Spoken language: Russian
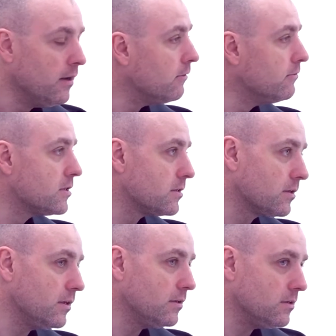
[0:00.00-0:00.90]

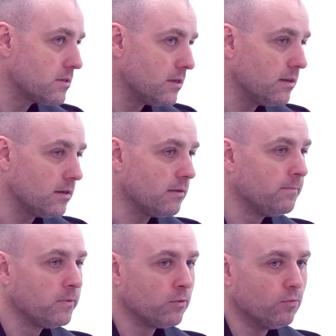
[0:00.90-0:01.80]
высадка их десанта,
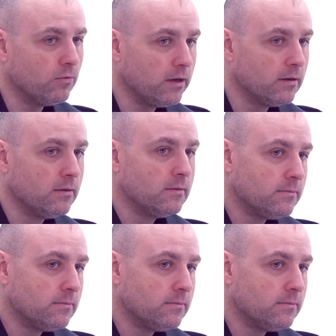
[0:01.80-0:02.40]
увы,